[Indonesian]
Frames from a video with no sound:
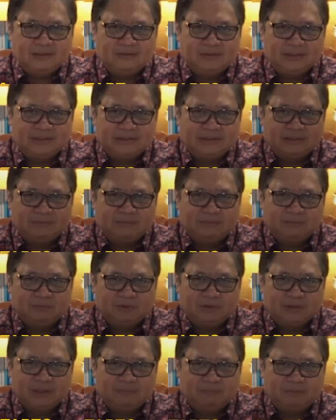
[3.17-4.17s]
Indonesia
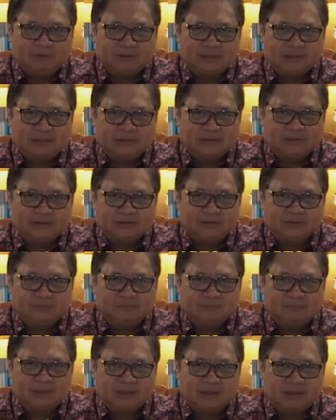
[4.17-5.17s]
mempunyai potensi
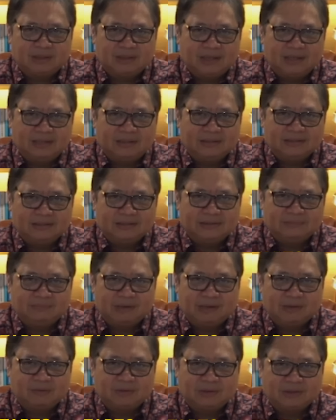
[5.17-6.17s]
sumber energi
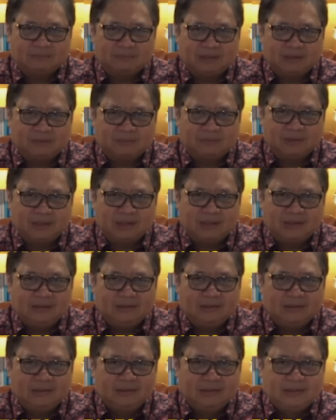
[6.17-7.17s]
baru terbarukan
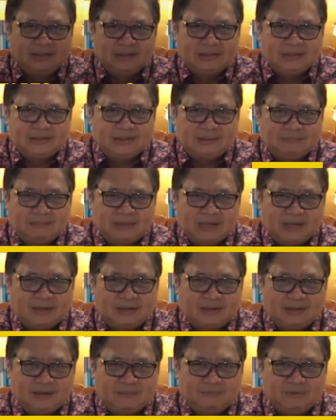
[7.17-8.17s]
yang
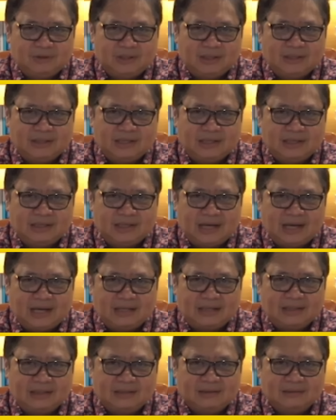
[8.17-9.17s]
beragam mulai dari
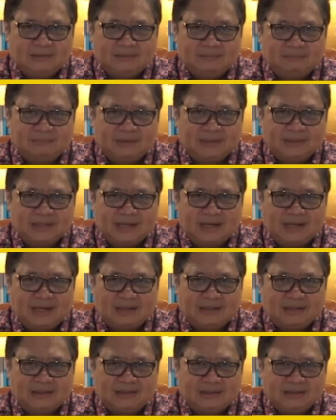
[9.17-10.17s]
air,
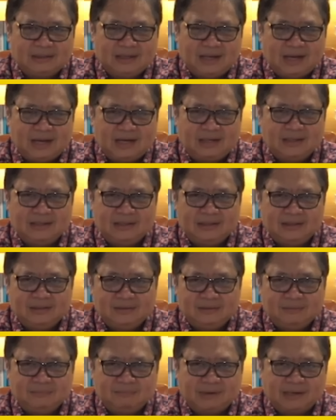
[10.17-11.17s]
matahari, angin,
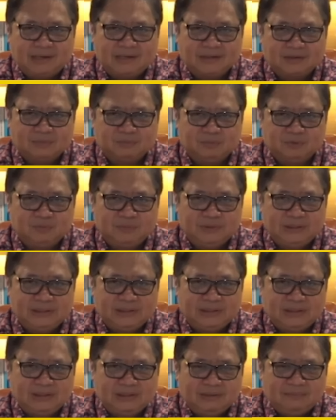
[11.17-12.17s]
panas bumi,
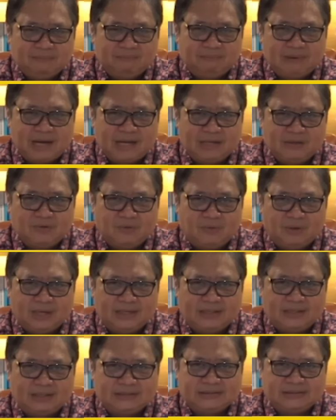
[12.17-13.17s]

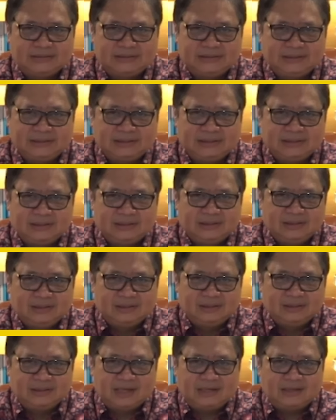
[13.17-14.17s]
bioenergi,
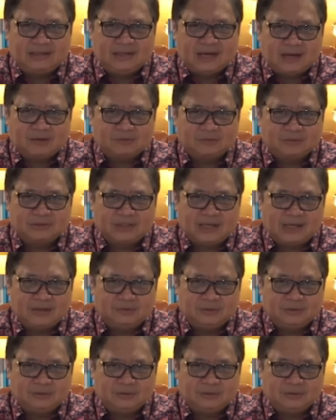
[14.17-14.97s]
dan arus